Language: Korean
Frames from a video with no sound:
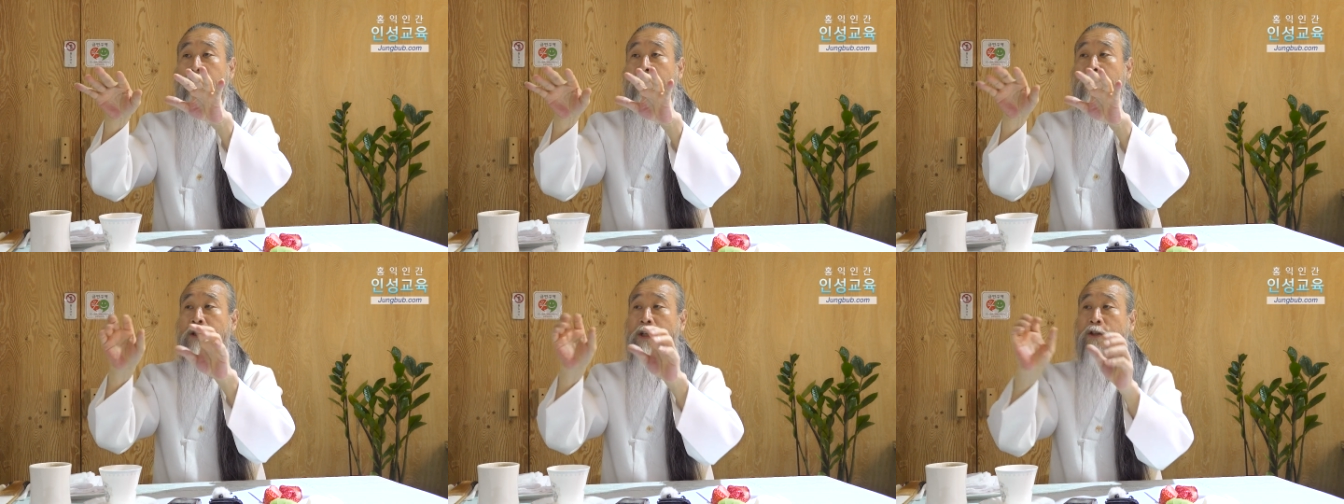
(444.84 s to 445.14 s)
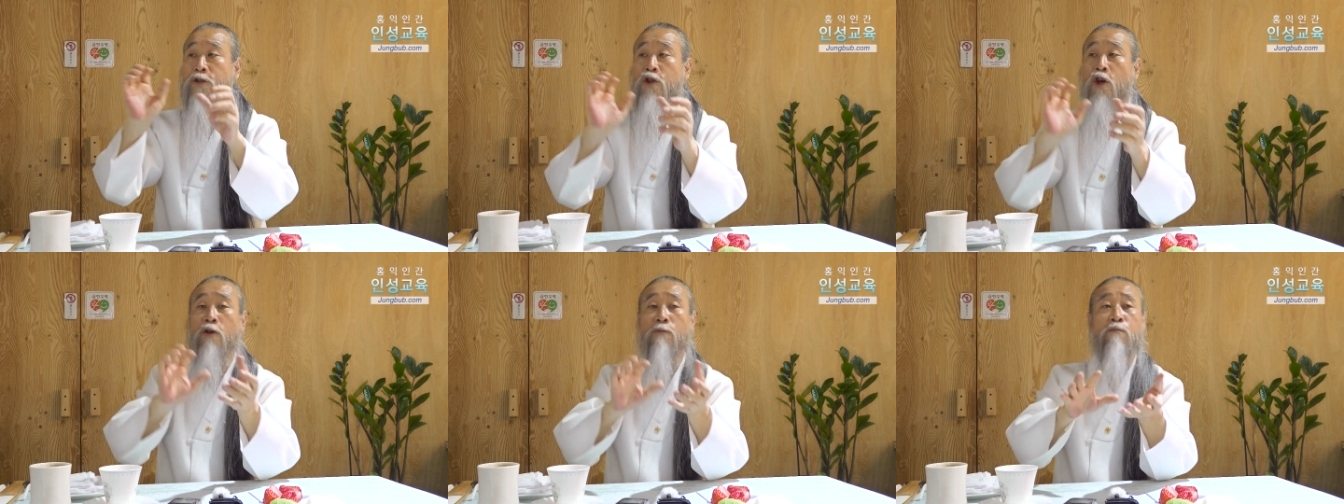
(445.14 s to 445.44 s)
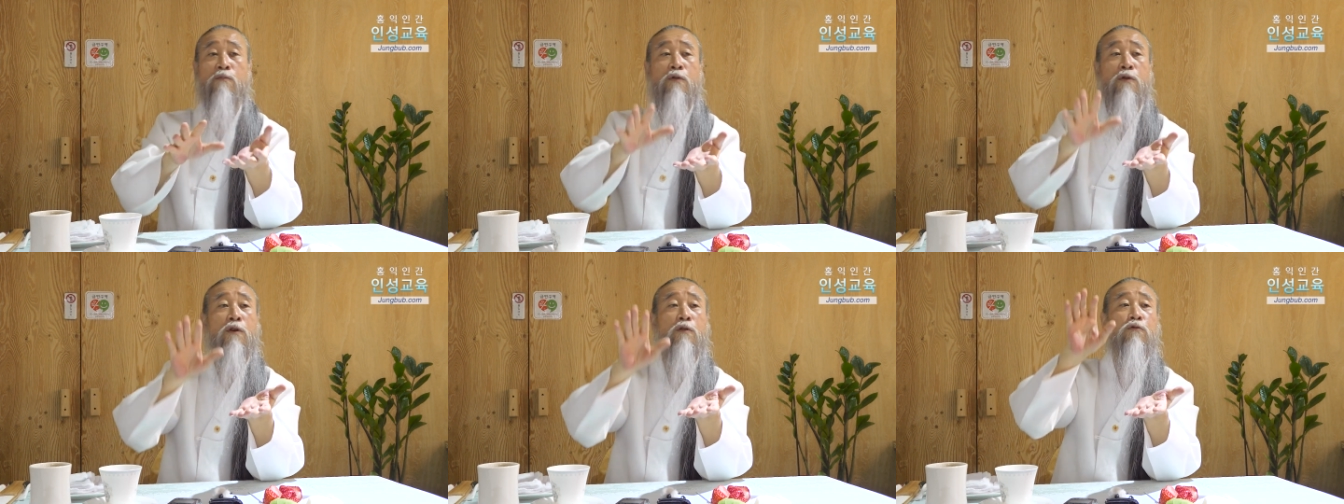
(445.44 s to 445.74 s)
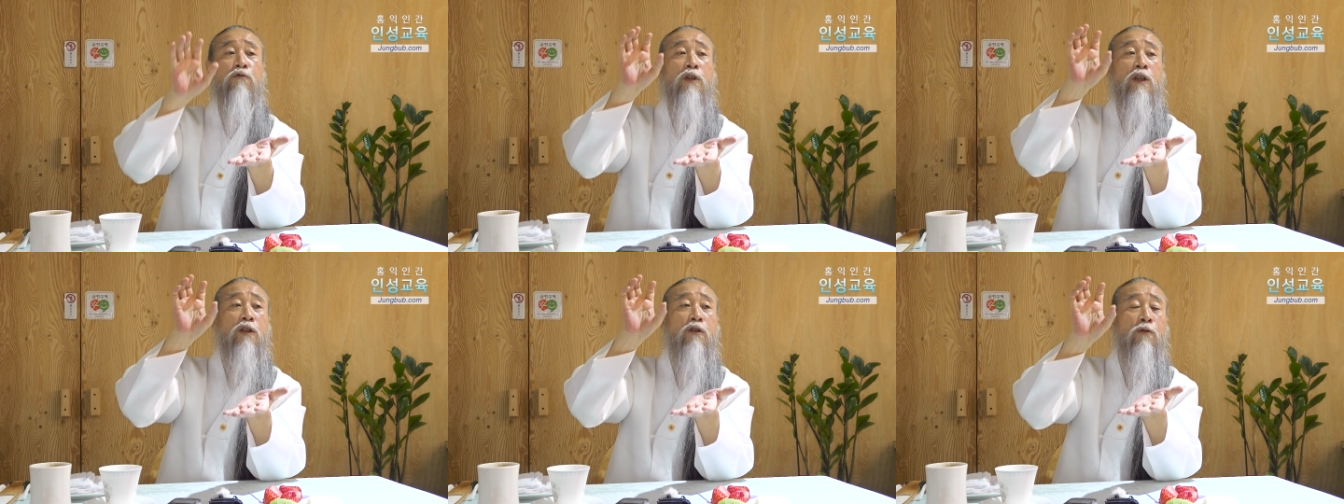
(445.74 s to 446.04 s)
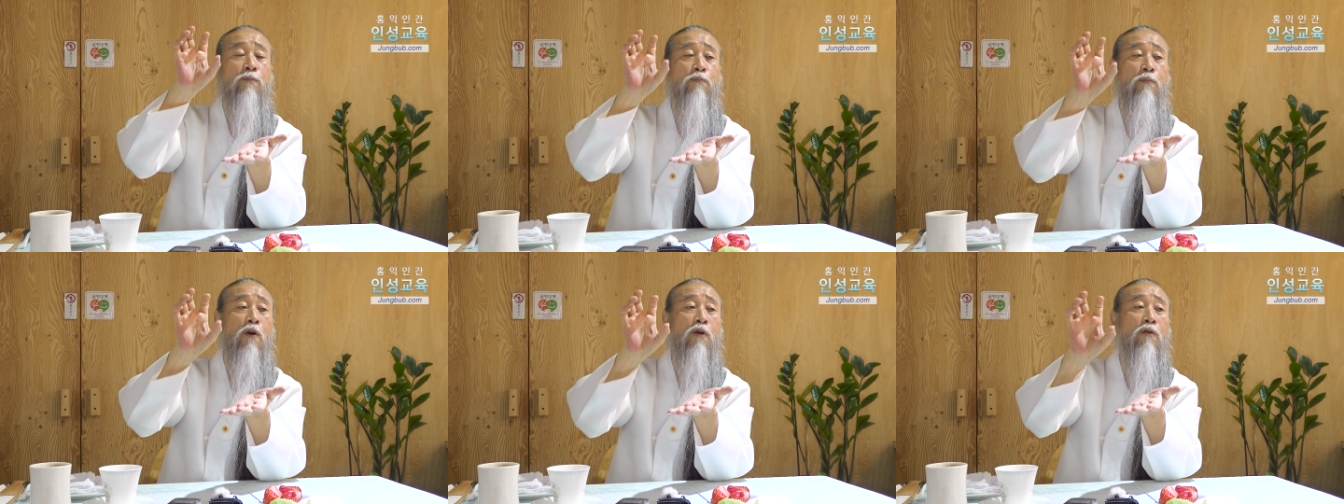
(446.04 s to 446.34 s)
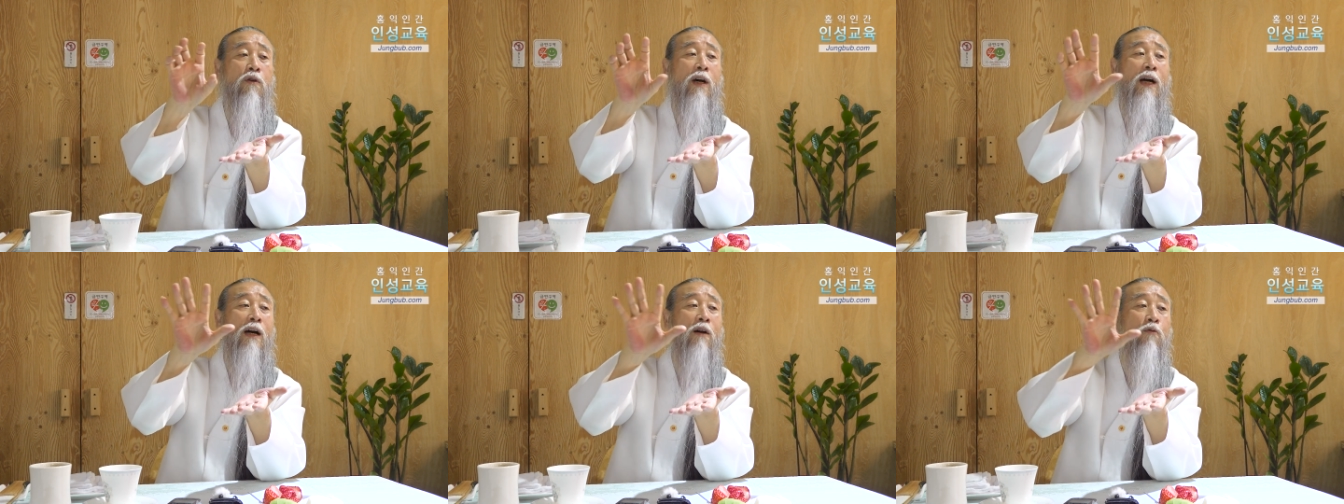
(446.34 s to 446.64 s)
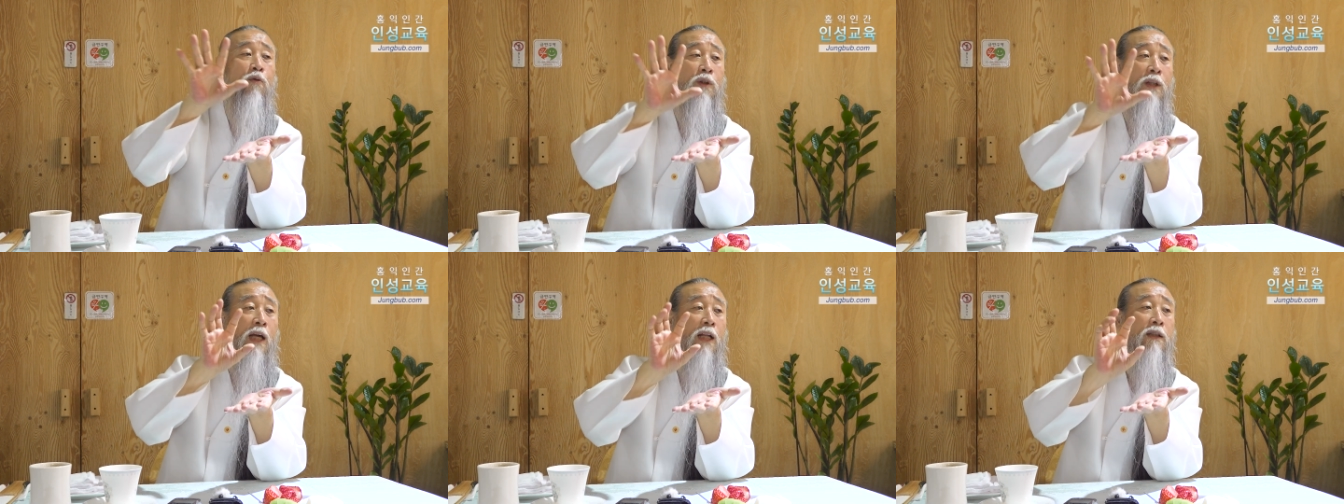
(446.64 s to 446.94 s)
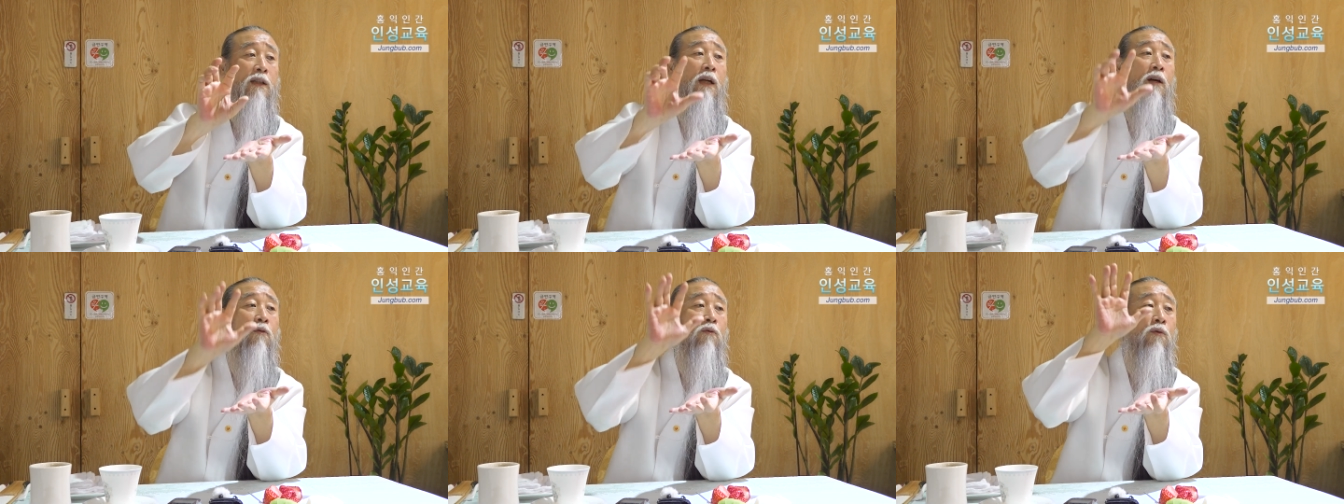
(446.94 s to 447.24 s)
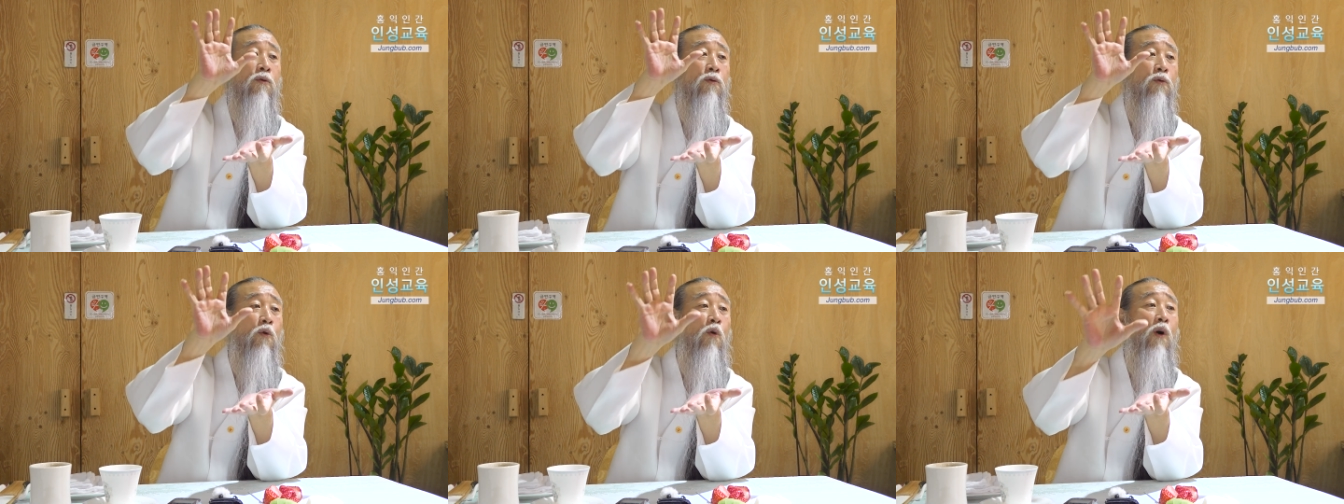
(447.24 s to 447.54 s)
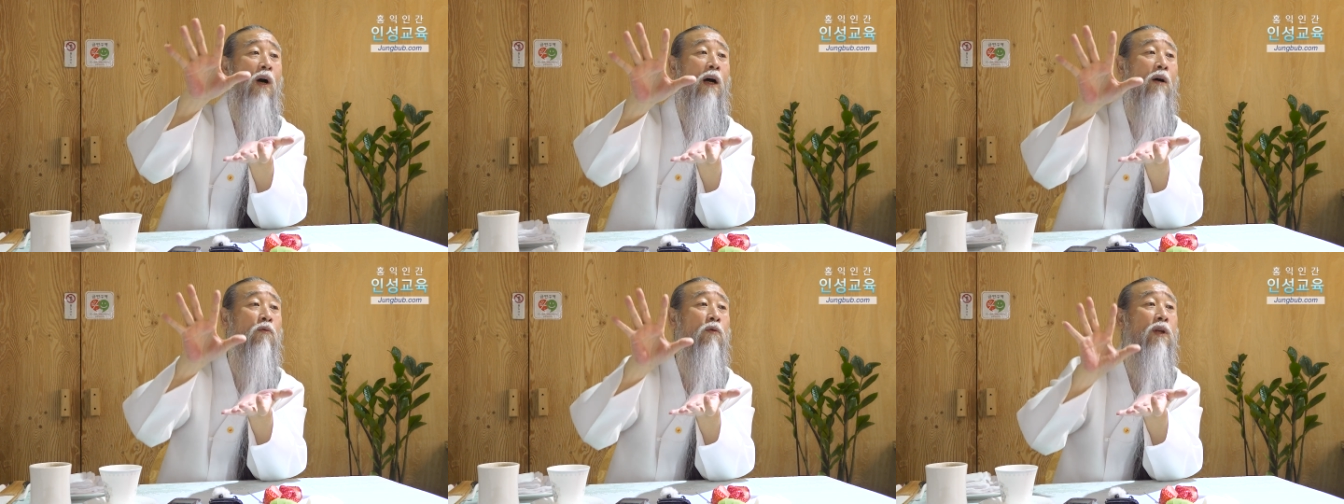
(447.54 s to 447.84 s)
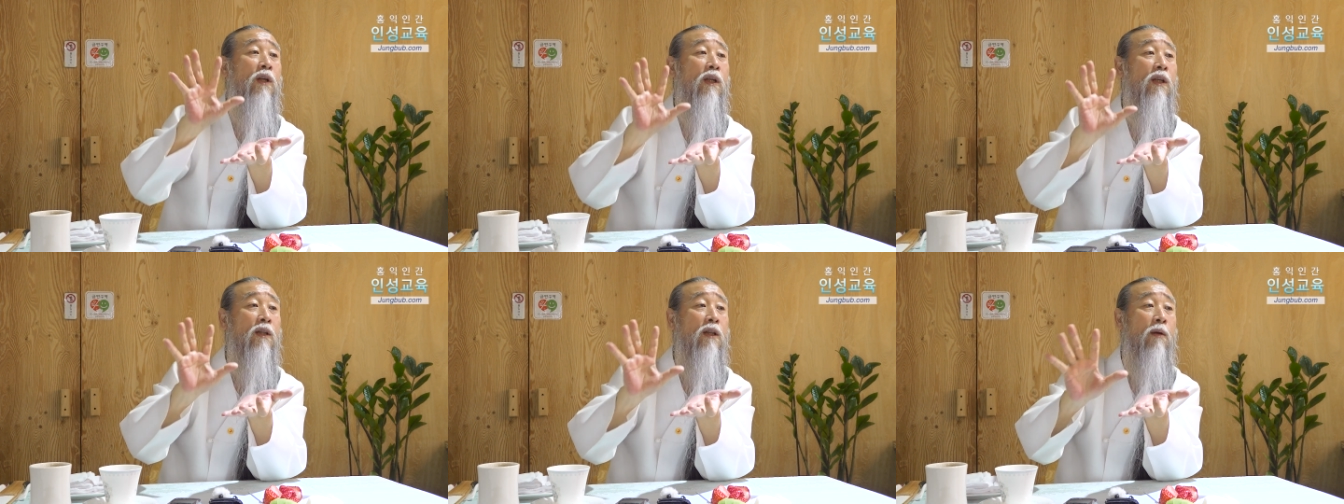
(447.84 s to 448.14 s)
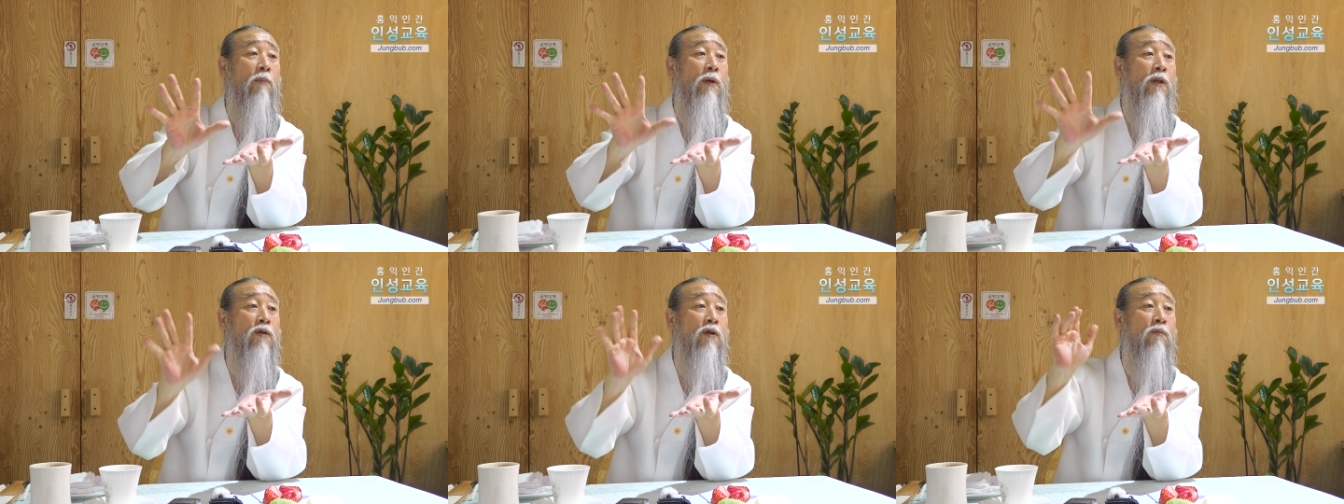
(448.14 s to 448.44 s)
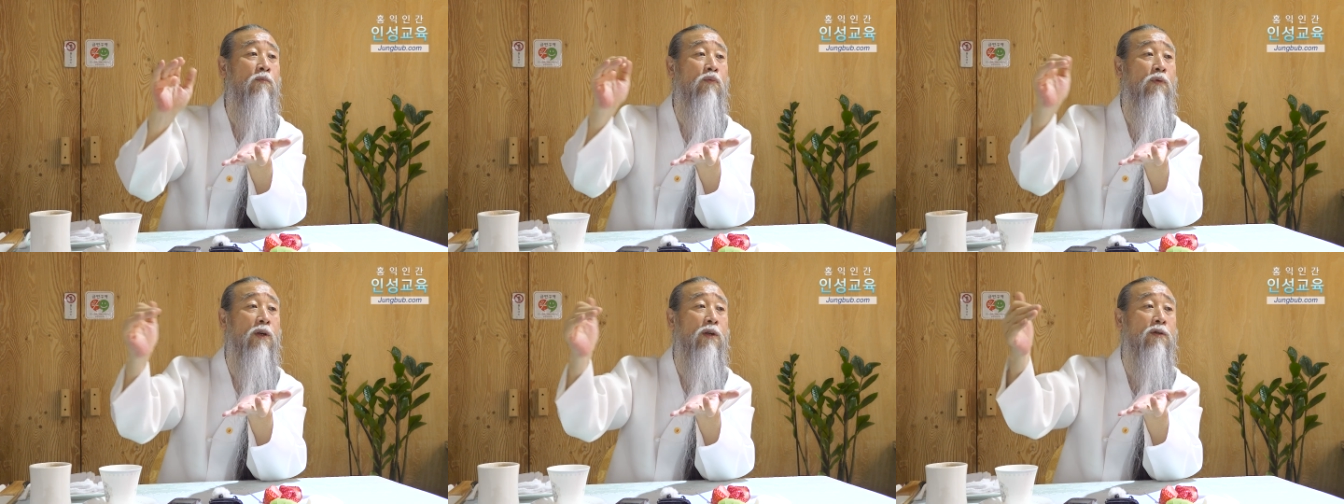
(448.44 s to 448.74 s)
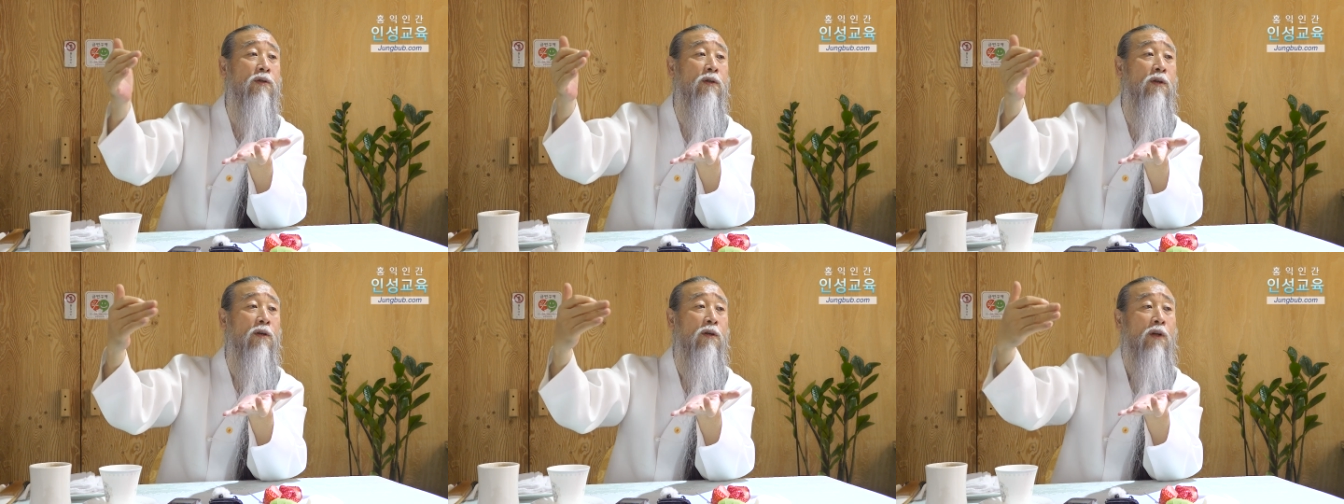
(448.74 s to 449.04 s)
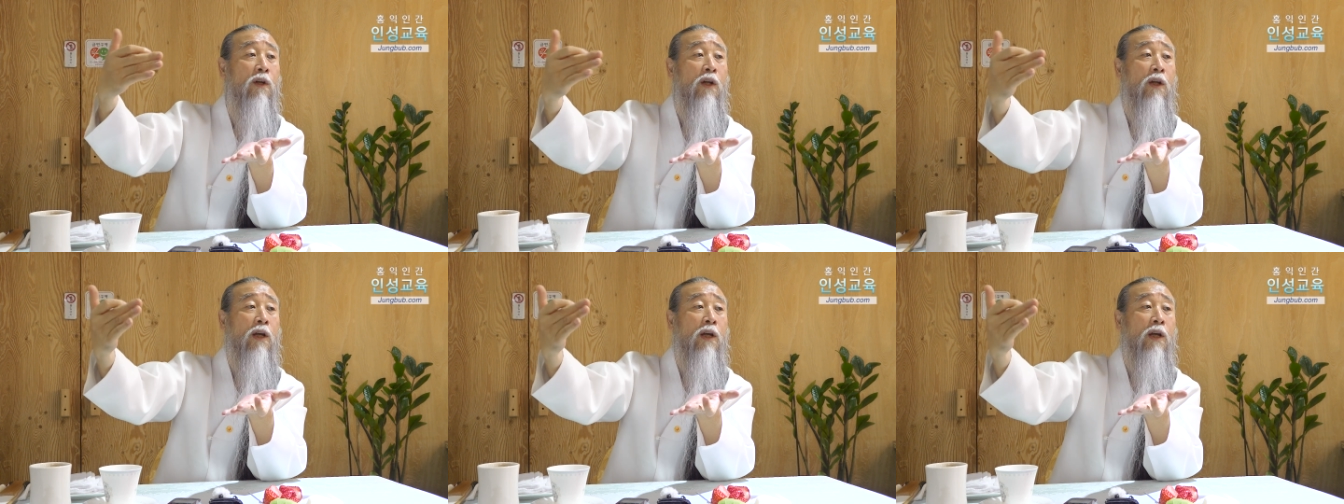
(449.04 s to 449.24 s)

근데 정부를 우리는 뭐로 하고 탓하고 욕하고 있기 때문에 정부에서